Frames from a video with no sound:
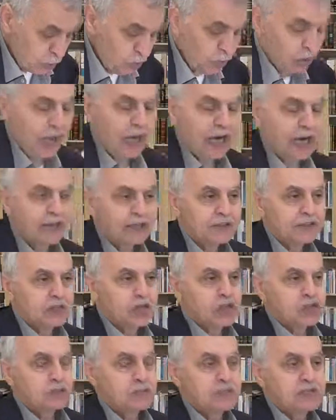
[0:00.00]
ula
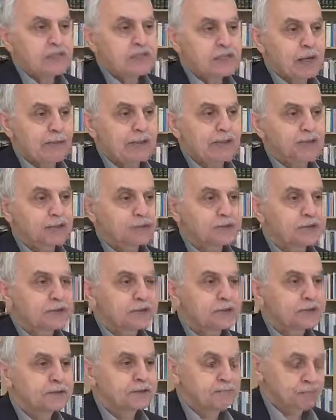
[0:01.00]
geçmiş
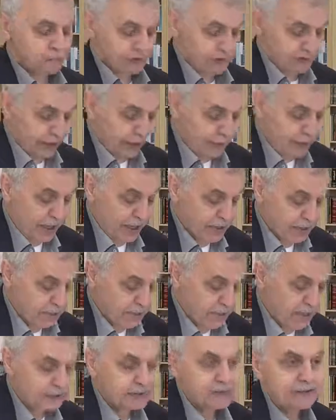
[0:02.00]
zamandır. Zamanı
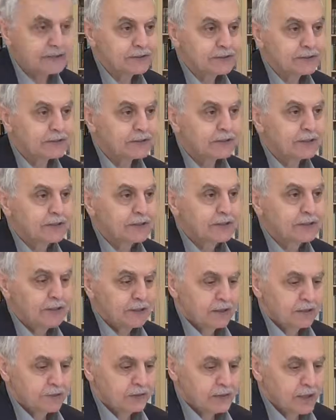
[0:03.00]
mazidir.
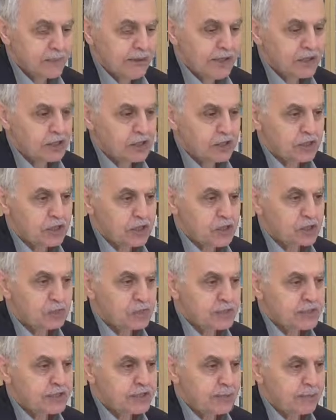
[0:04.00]
Demek ki
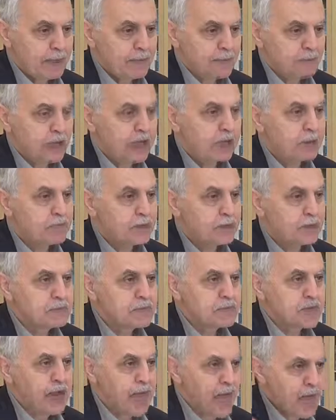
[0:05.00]
geçmiş zaman
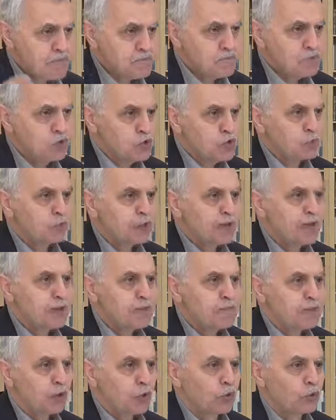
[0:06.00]
peygamberimizin en büyük
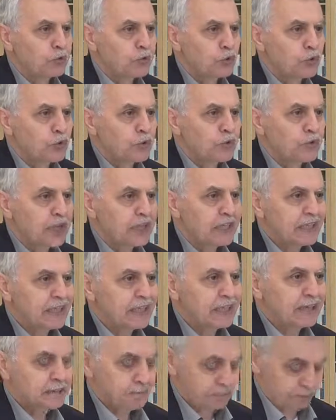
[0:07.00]
peygamber olduğunun
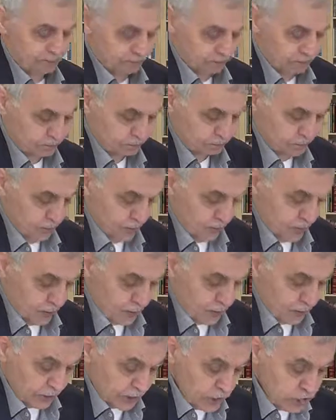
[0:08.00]
delili.
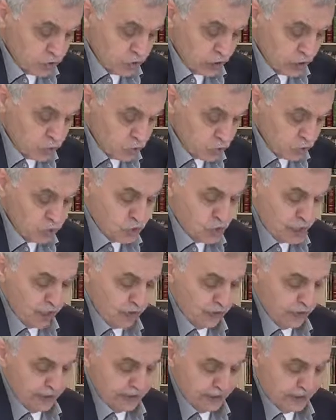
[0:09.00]
İşte şu
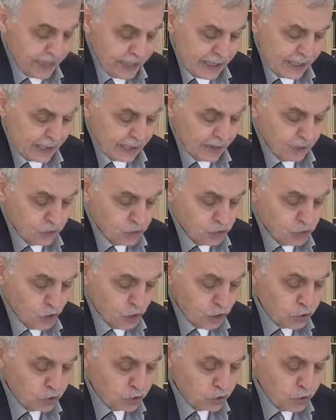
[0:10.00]
sayfada
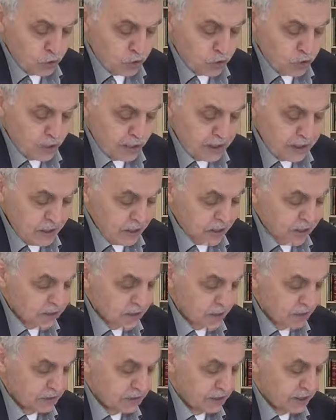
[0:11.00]
dört nükteyi
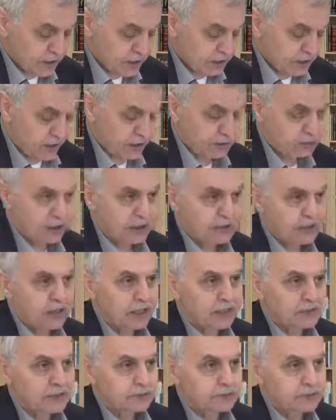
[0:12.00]
nazarı dikkate almak
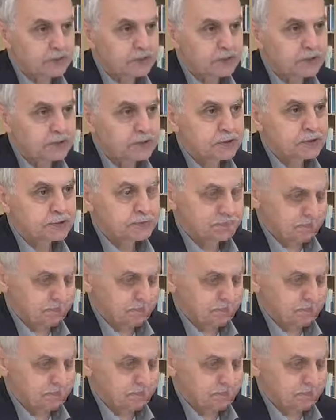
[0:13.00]
lazımdır.